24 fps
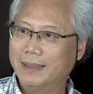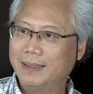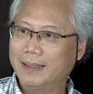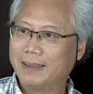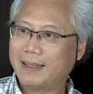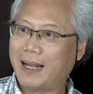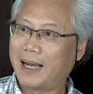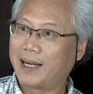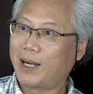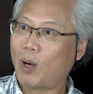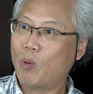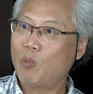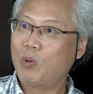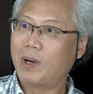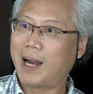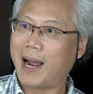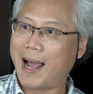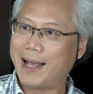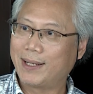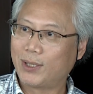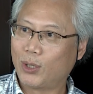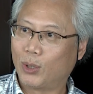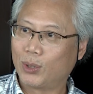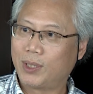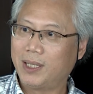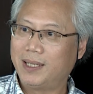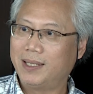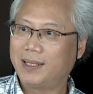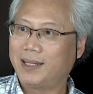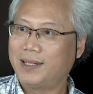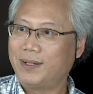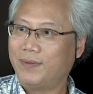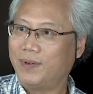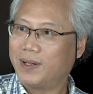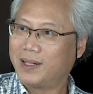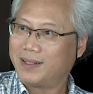đã công khai rồi thì người ta
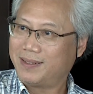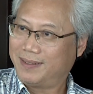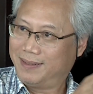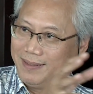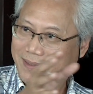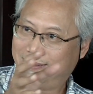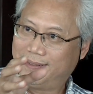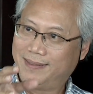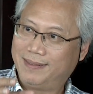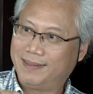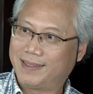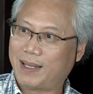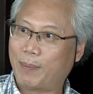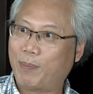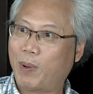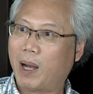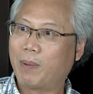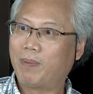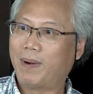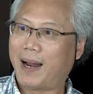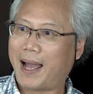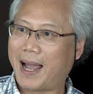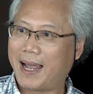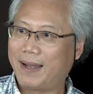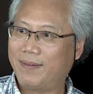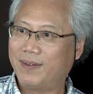chỉ việc ừ, tập hợp lại